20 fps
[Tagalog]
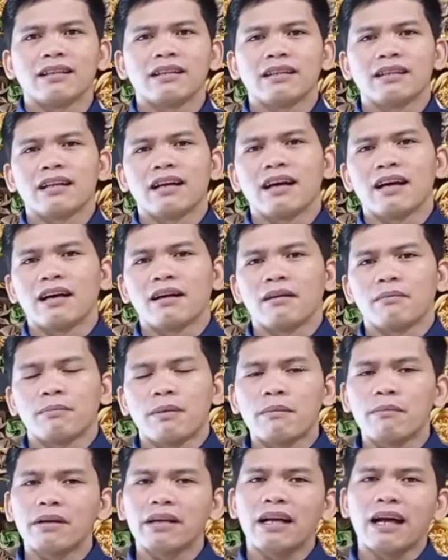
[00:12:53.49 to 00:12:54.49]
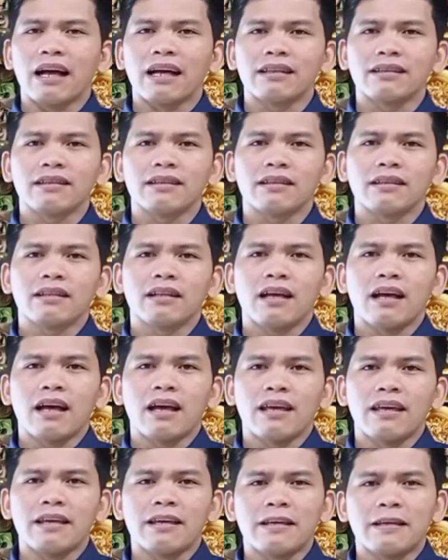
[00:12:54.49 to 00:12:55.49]
na pamagat
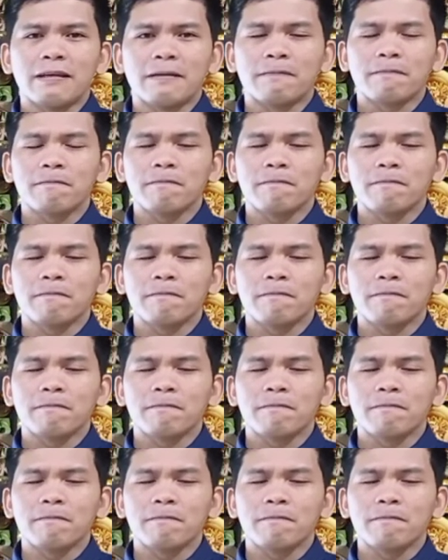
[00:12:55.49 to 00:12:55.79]
ay